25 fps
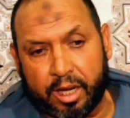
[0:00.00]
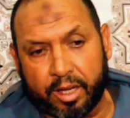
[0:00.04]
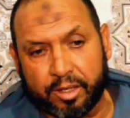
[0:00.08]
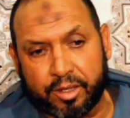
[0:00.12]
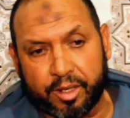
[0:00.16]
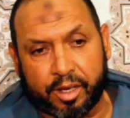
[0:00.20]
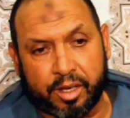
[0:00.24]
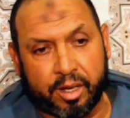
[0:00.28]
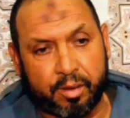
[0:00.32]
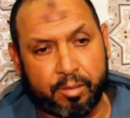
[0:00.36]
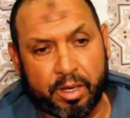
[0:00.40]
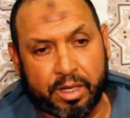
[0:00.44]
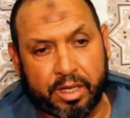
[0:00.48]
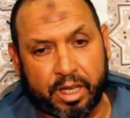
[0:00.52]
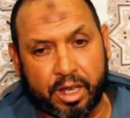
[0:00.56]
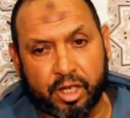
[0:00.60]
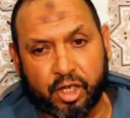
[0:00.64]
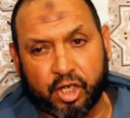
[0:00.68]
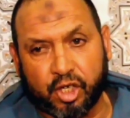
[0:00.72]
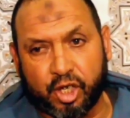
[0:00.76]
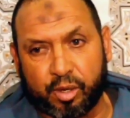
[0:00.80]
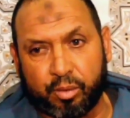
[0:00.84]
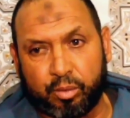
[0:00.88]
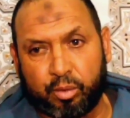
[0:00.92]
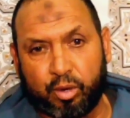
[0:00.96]
خاطرنا ما
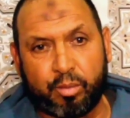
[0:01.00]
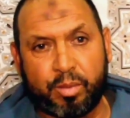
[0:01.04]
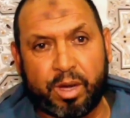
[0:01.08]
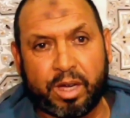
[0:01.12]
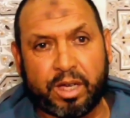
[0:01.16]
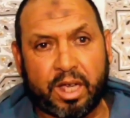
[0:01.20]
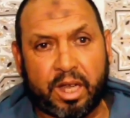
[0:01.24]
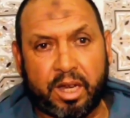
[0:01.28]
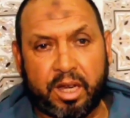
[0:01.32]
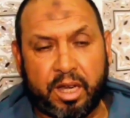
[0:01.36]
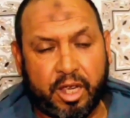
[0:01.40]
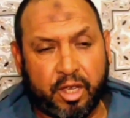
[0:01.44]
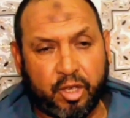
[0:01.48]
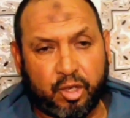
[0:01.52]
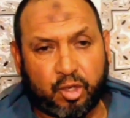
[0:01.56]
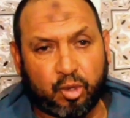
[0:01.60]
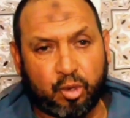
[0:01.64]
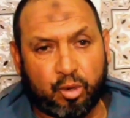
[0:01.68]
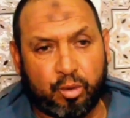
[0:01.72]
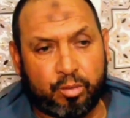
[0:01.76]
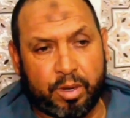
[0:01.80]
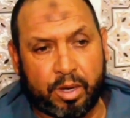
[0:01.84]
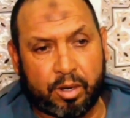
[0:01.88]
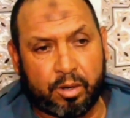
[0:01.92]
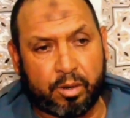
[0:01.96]
كنشربو ما
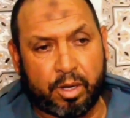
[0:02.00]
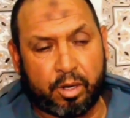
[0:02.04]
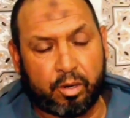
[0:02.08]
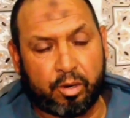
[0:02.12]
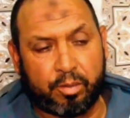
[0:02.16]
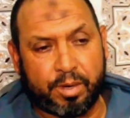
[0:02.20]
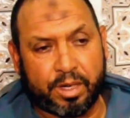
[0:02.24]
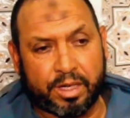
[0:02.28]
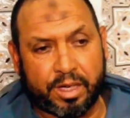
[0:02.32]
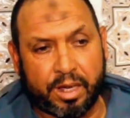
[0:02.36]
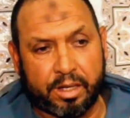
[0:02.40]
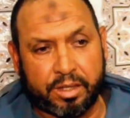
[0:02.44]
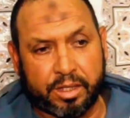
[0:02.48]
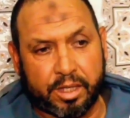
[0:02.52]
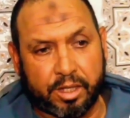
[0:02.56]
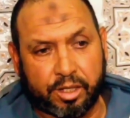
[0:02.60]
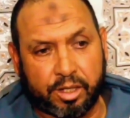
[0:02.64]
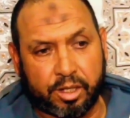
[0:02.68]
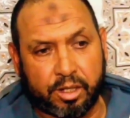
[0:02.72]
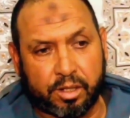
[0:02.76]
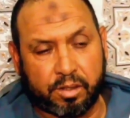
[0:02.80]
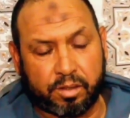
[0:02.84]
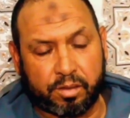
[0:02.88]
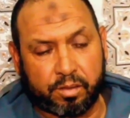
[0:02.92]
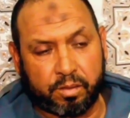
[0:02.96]
كنعسو ما والو ما كاين حتى
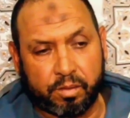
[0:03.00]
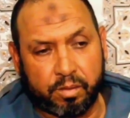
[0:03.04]
شي